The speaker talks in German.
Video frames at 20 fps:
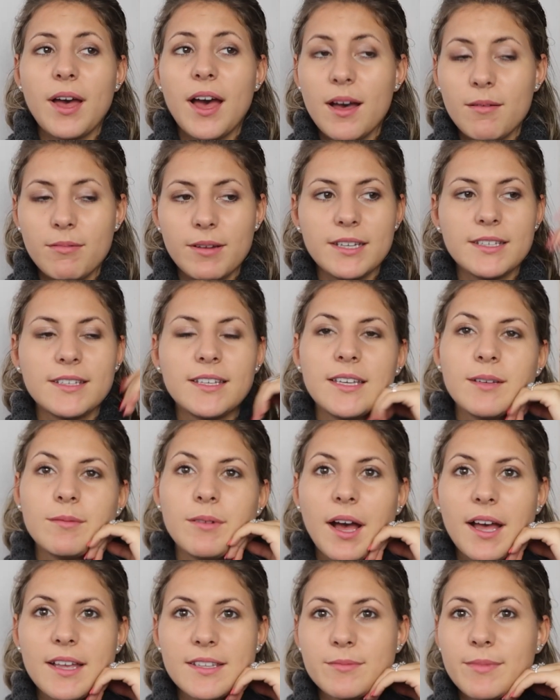
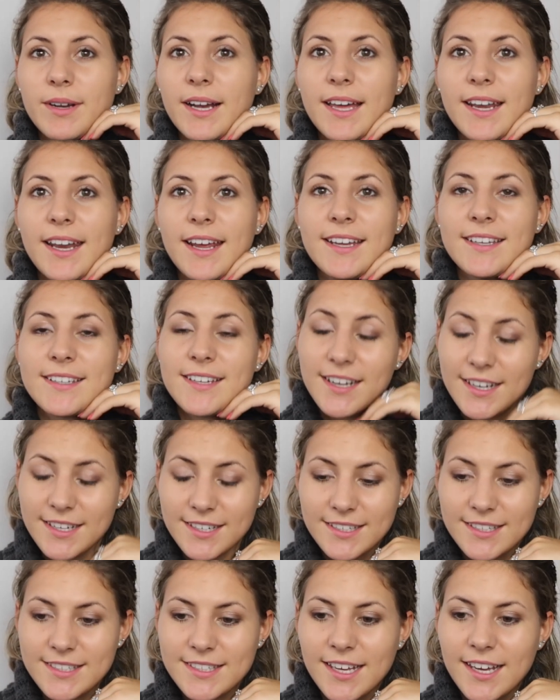Arbeitgeber. Also man kann da echt gar
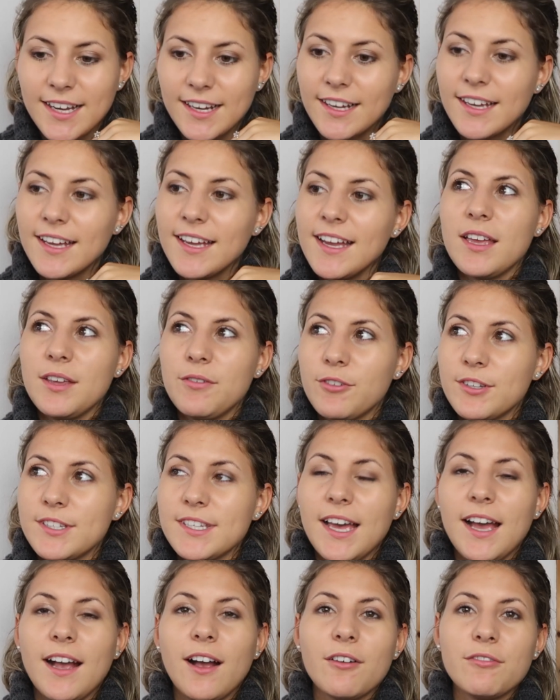nichts sagen. Ich würde
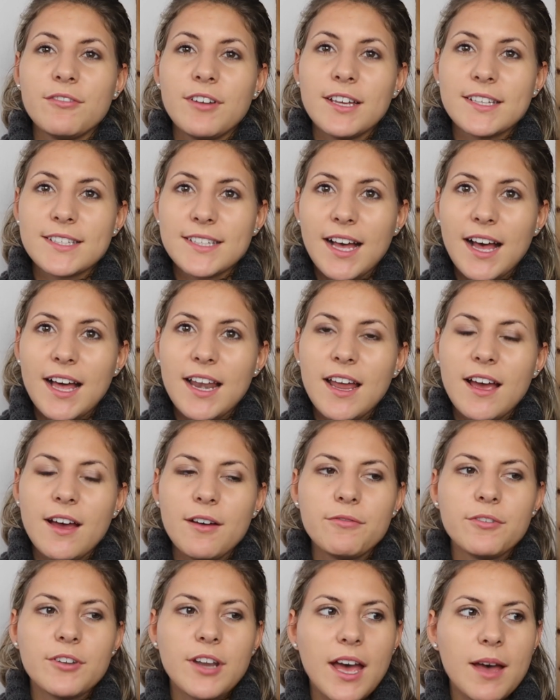sagen, auf einer
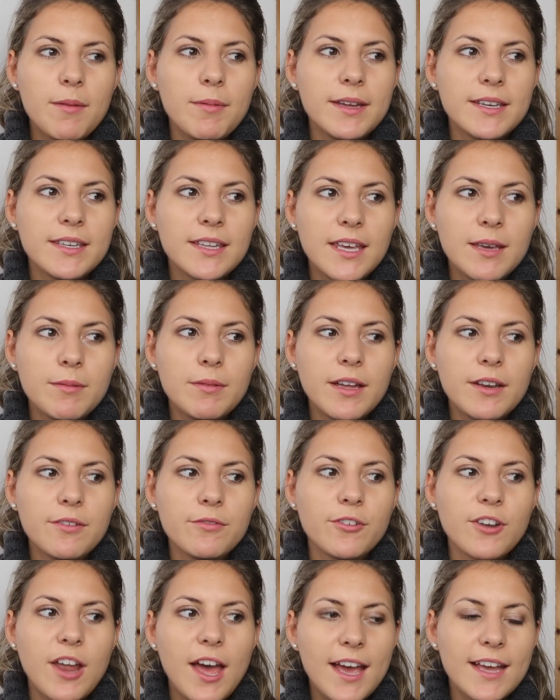Skala von Arbeitgebern
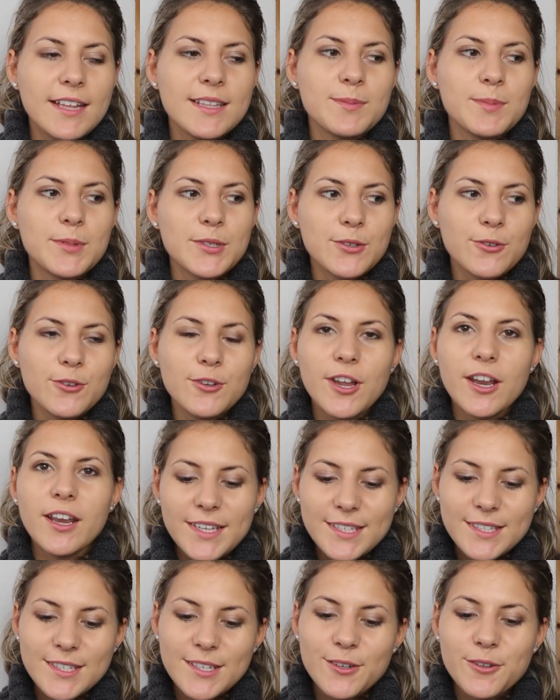von 1 bis 100
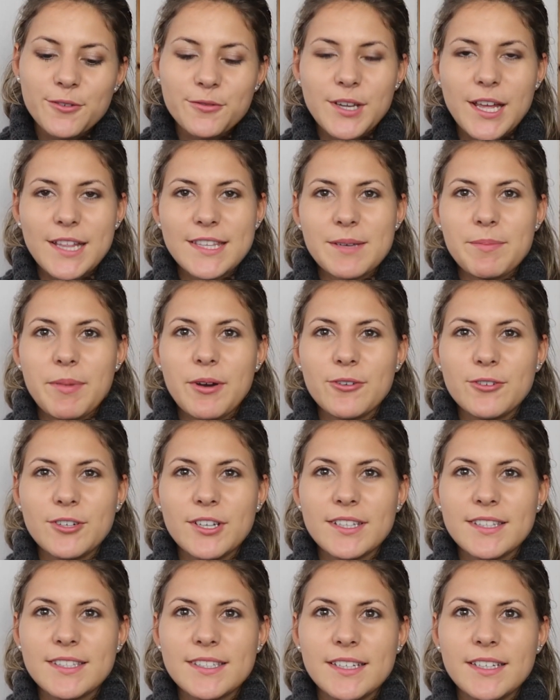ist Lufthansa bei
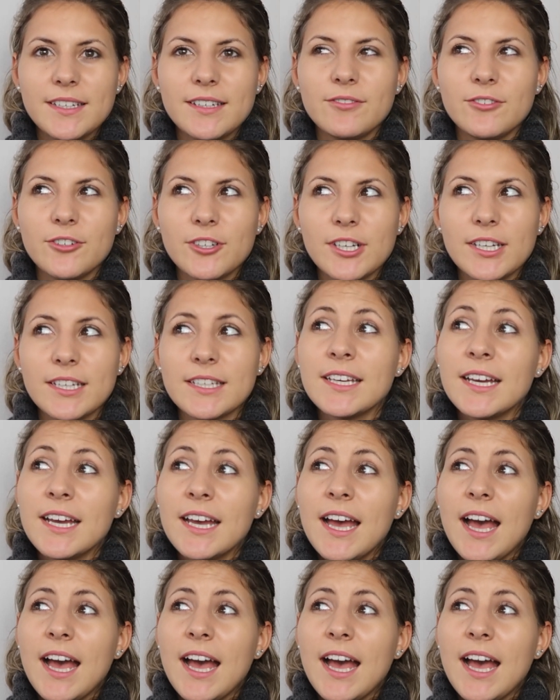110 wirklich.